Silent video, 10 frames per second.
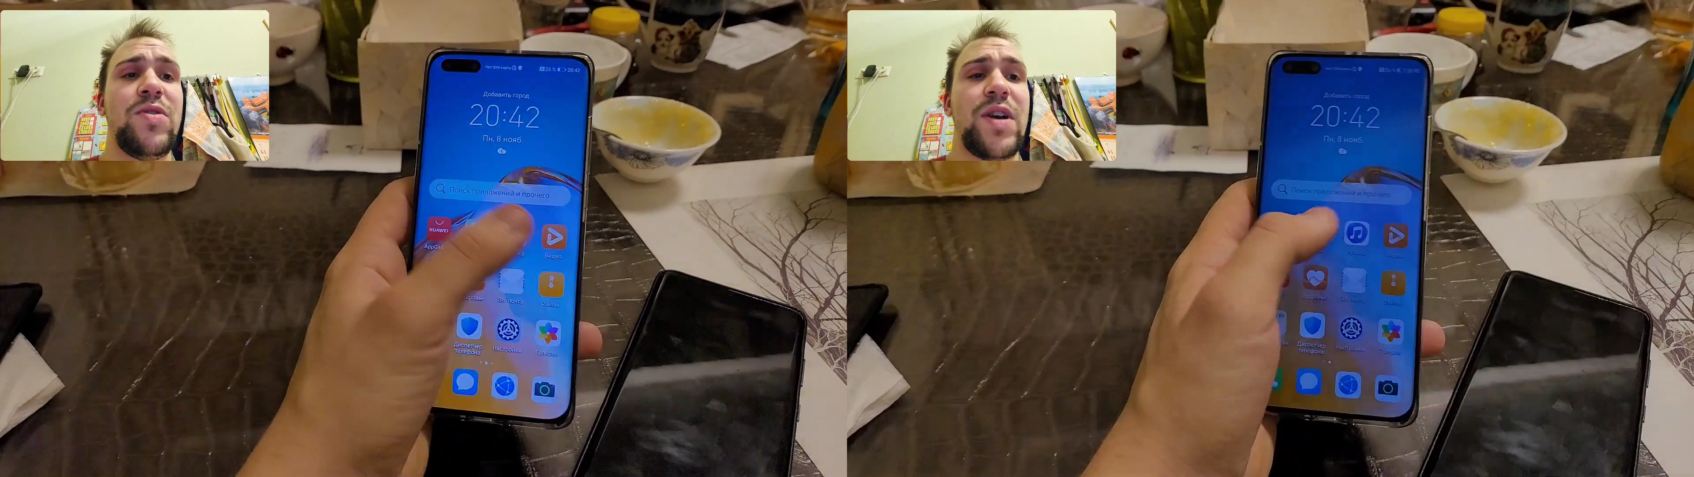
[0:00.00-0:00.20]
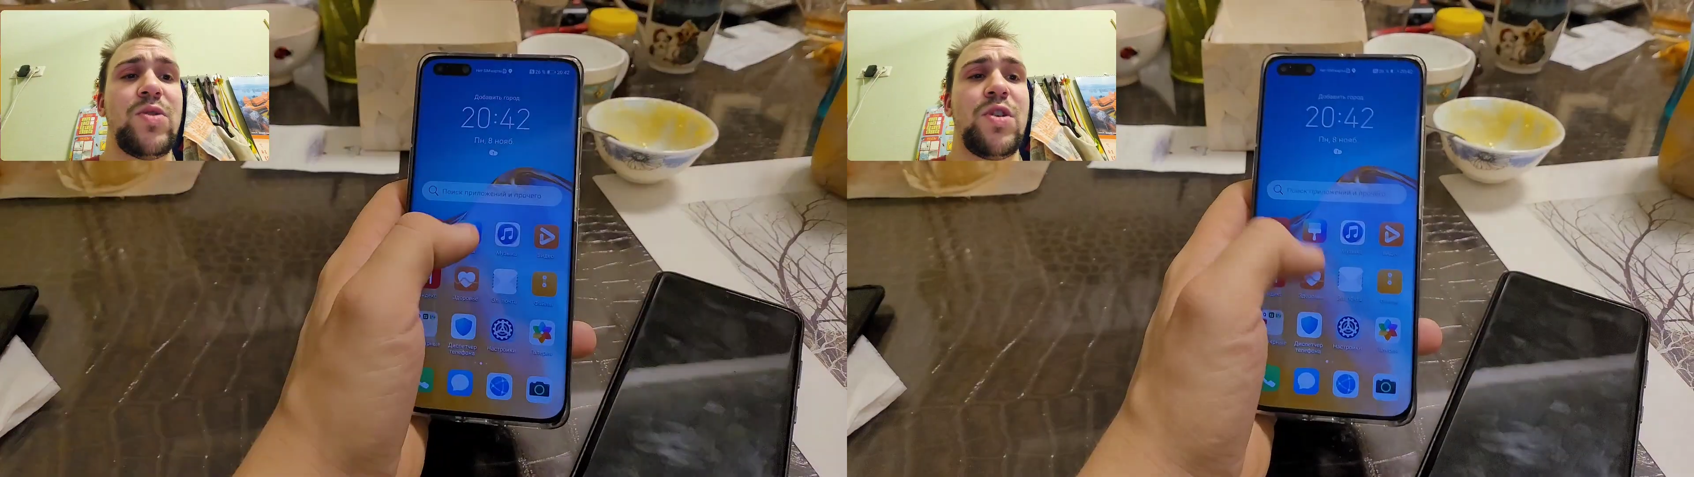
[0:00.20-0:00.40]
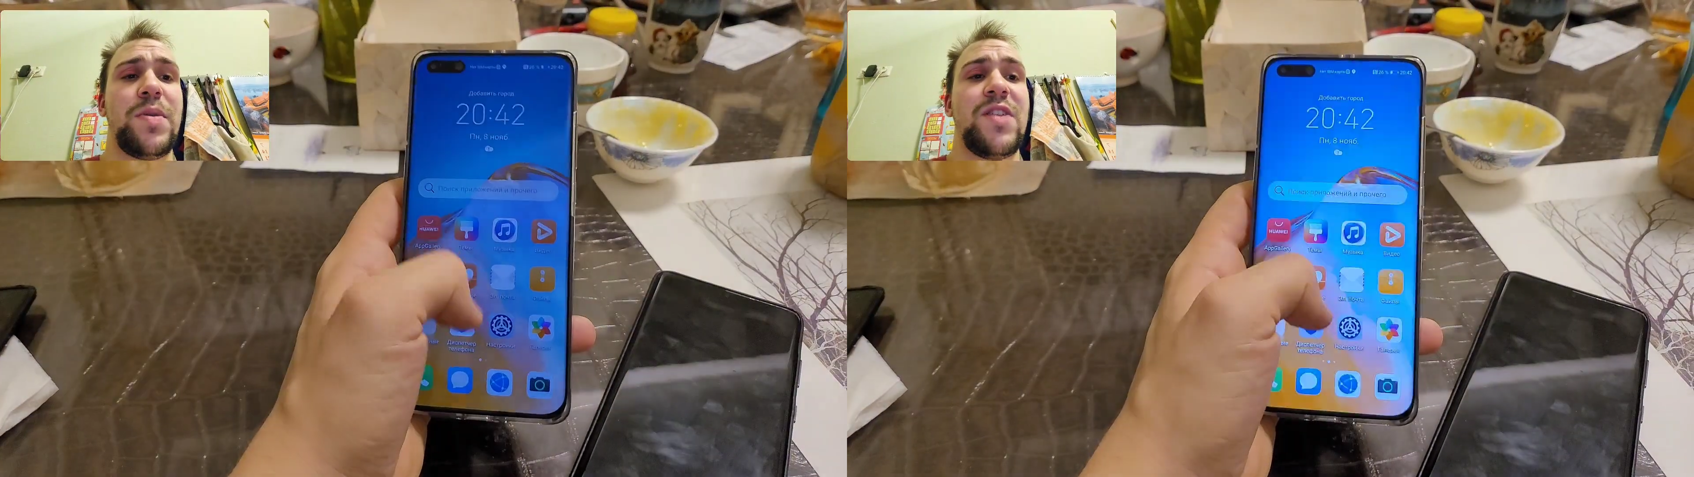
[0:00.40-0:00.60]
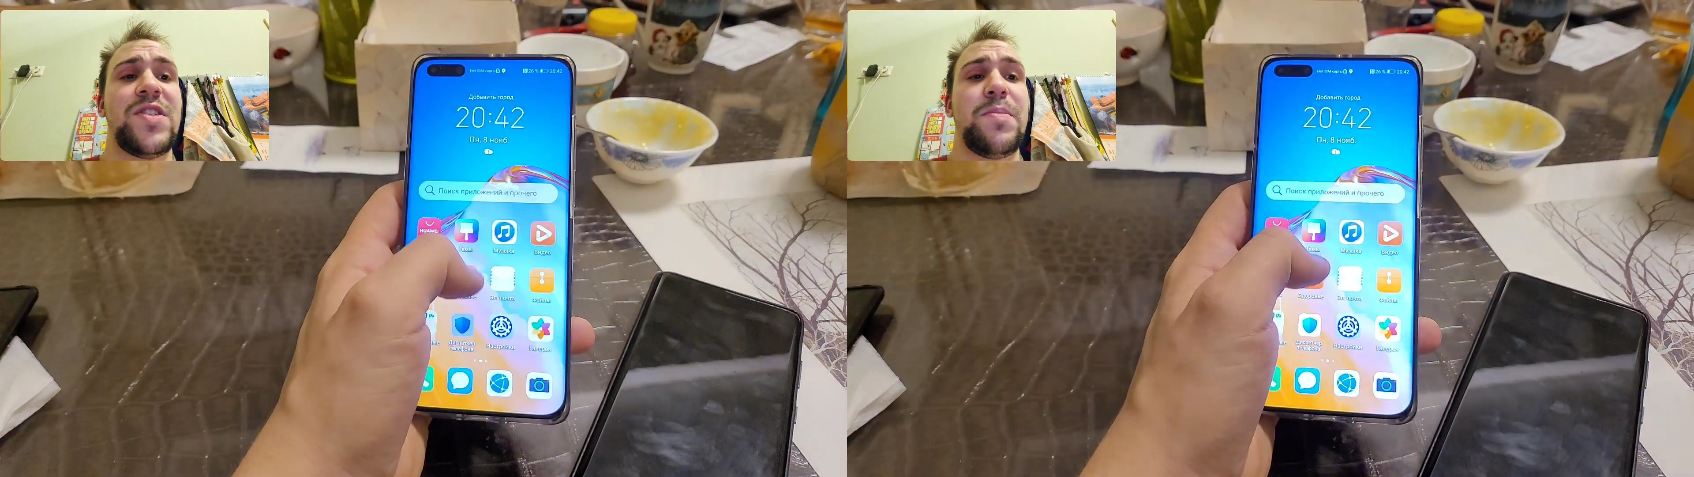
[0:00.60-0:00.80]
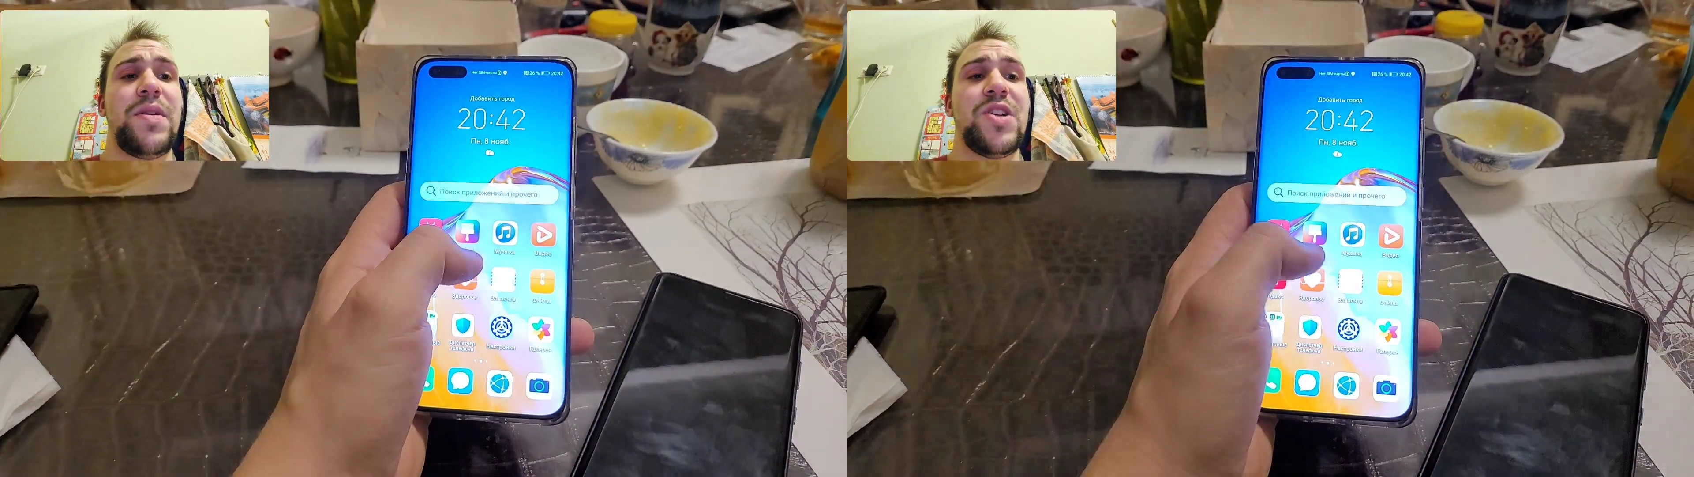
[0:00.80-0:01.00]
в котором эти
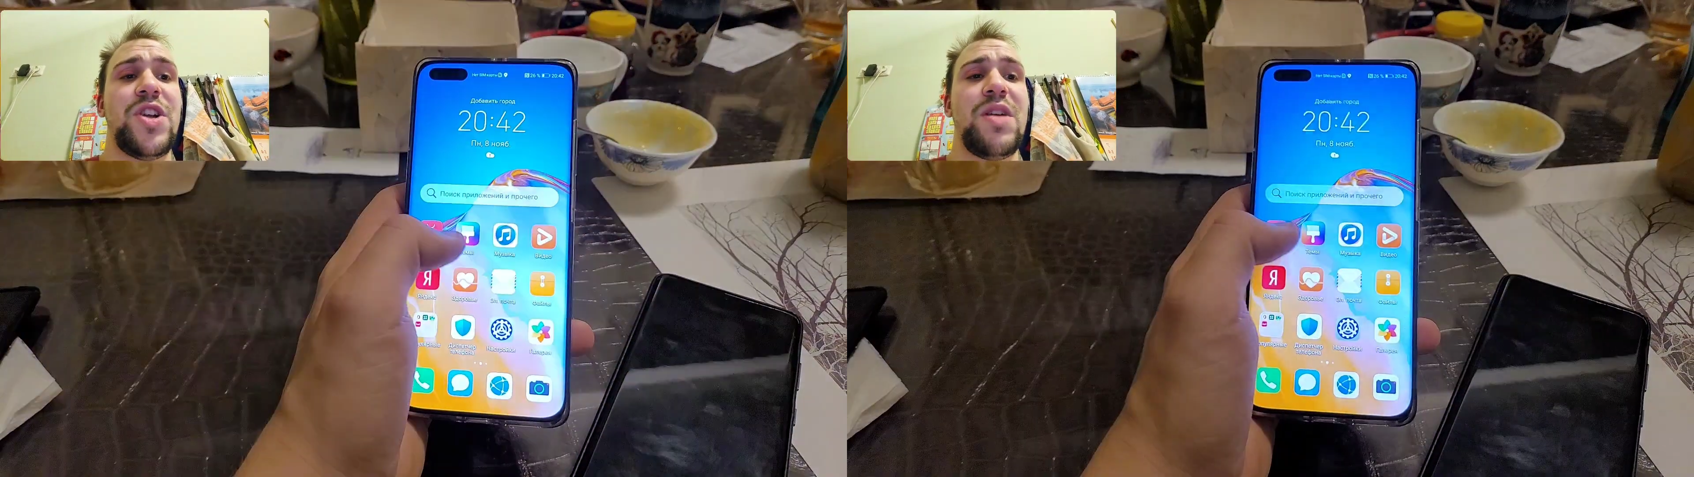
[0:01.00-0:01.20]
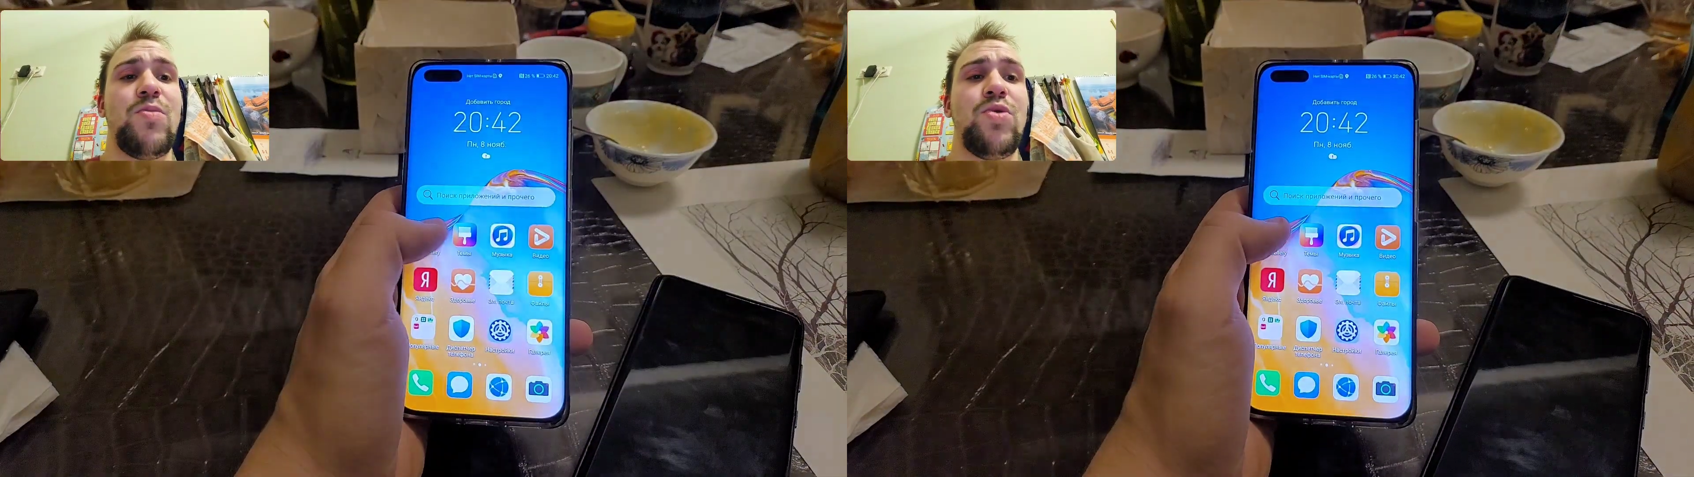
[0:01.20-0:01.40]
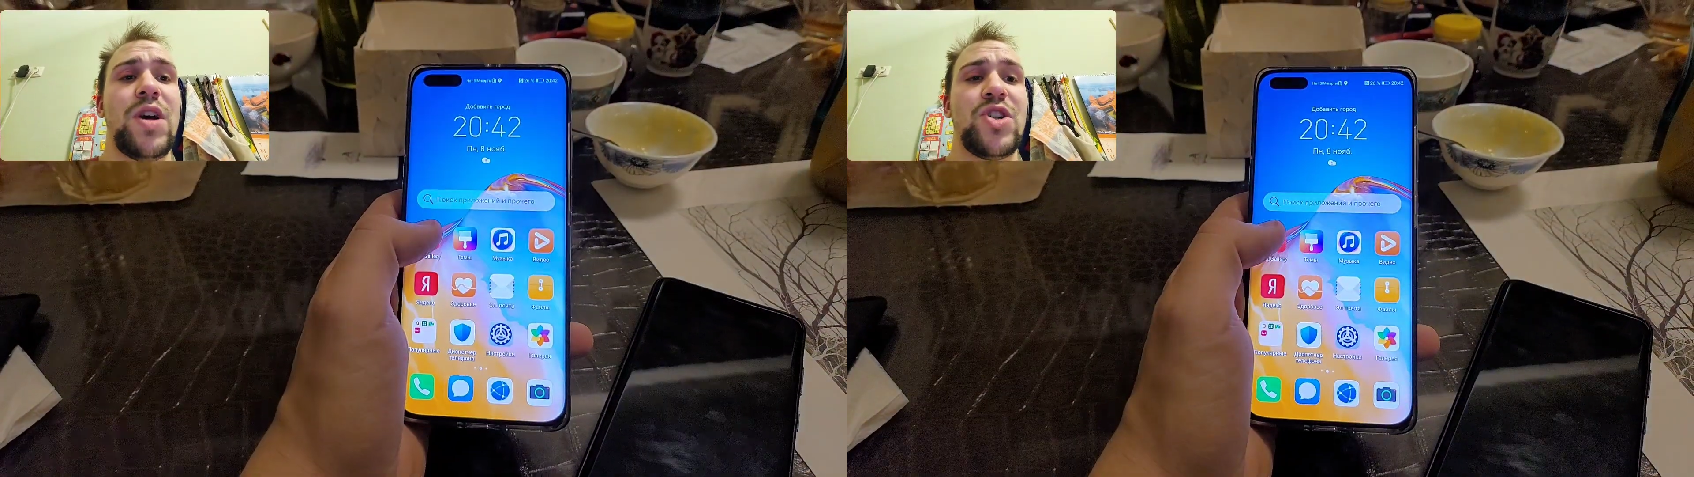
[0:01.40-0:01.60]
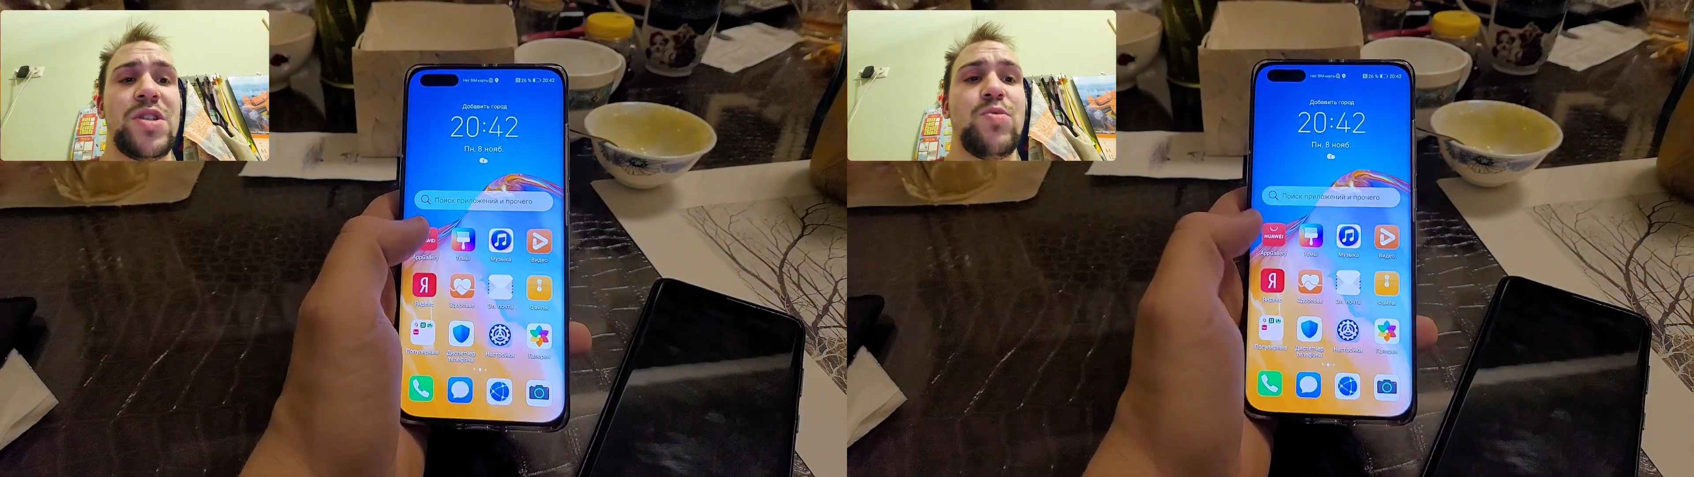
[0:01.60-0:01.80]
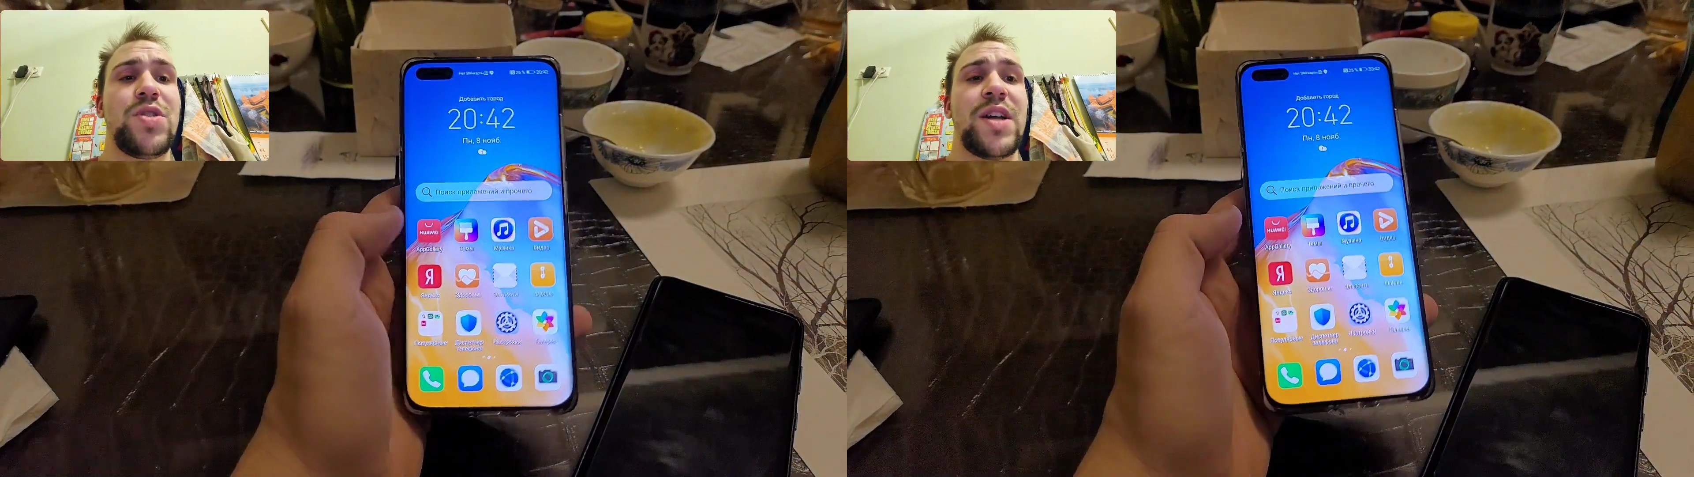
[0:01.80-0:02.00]
все приложения будут также
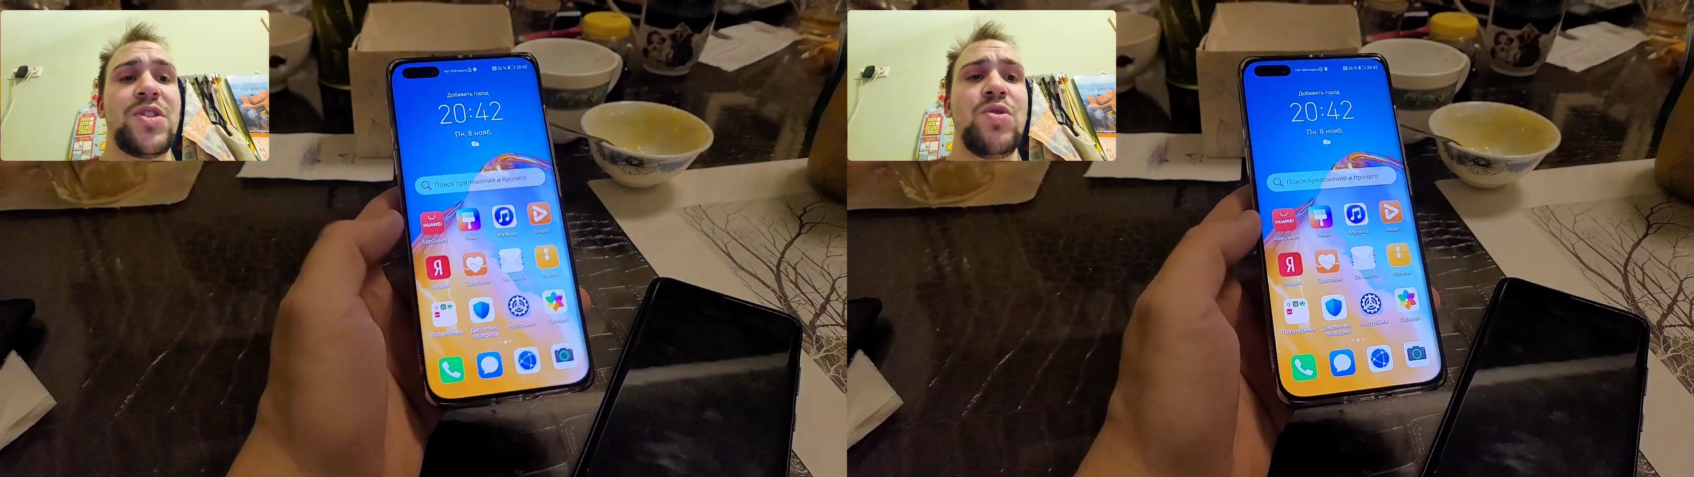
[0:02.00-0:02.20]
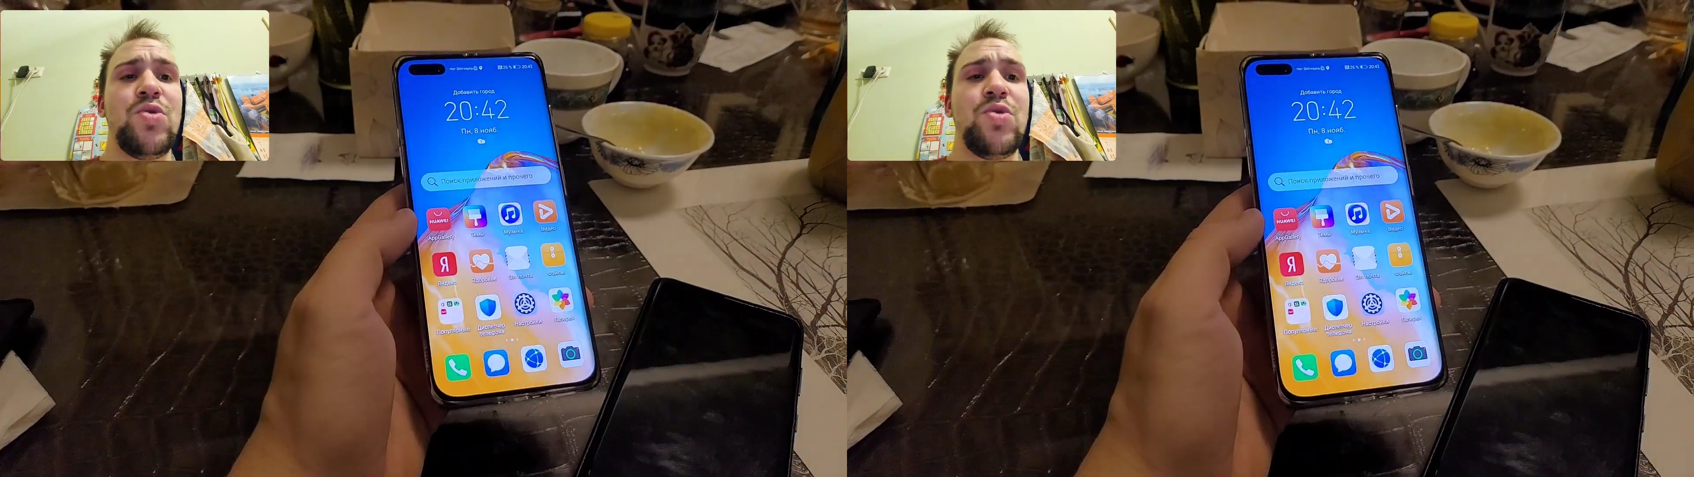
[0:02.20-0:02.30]
запускаться.